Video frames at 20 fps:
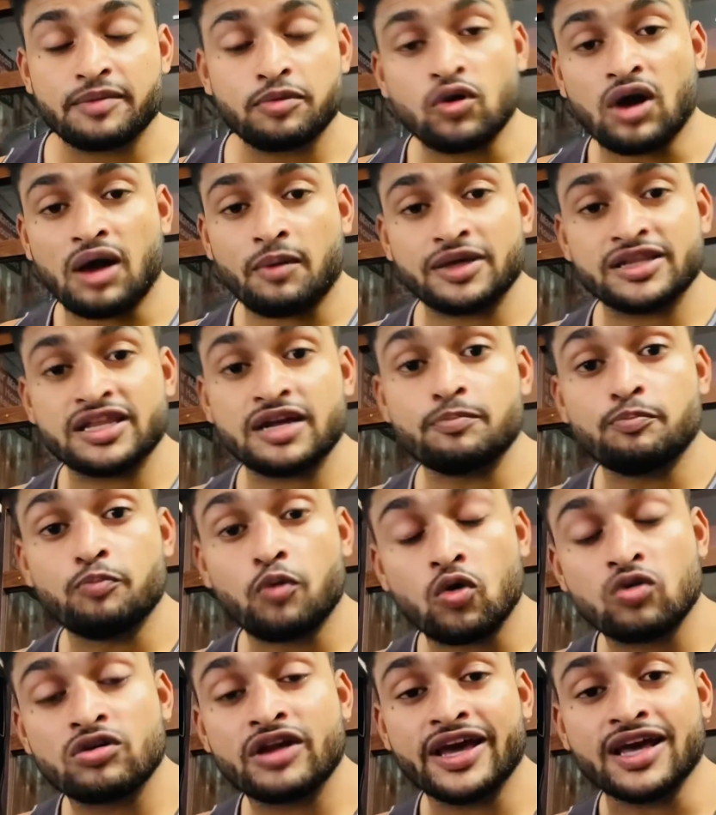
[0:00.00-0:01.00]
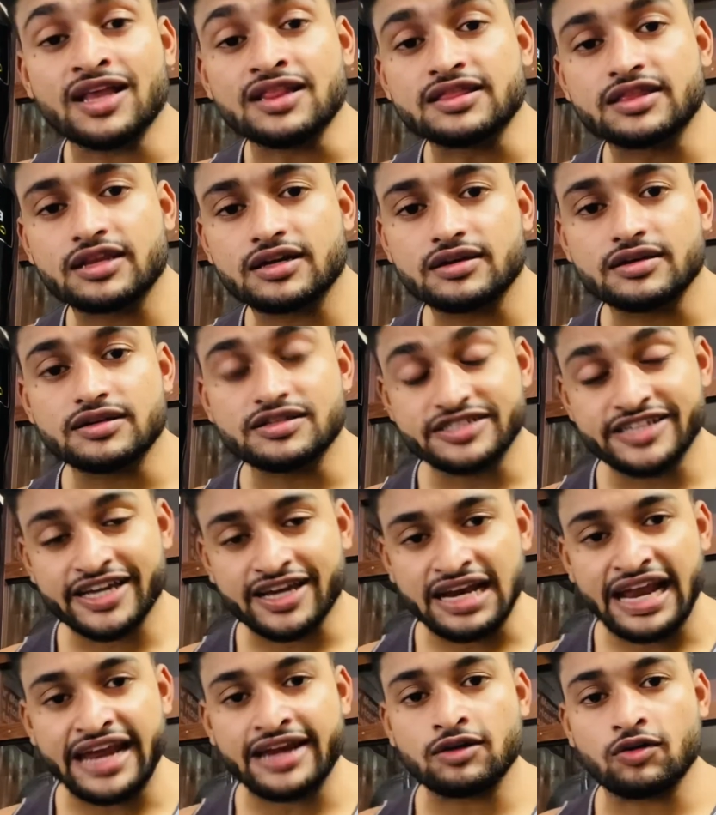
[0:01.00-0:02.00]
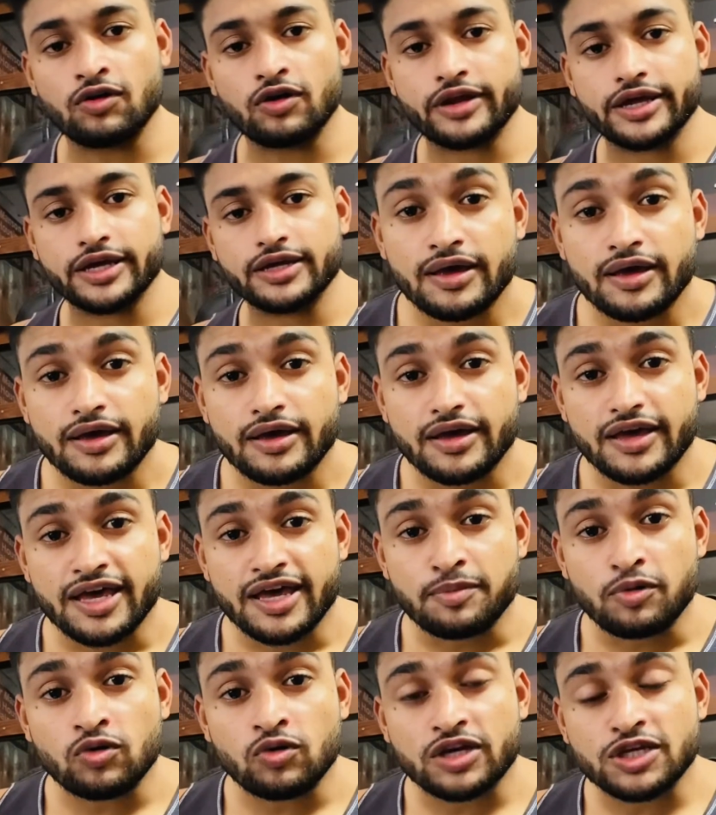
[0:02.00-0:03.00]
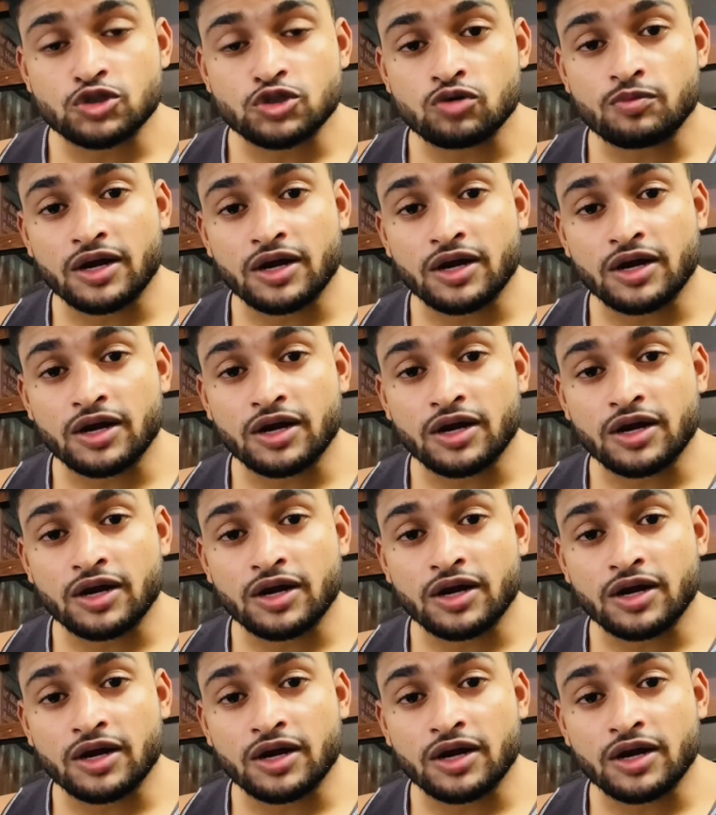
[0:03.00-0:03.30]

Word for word: এবং আমাদের বোন হেলথ ডিক্লাইন করে এবং কিছু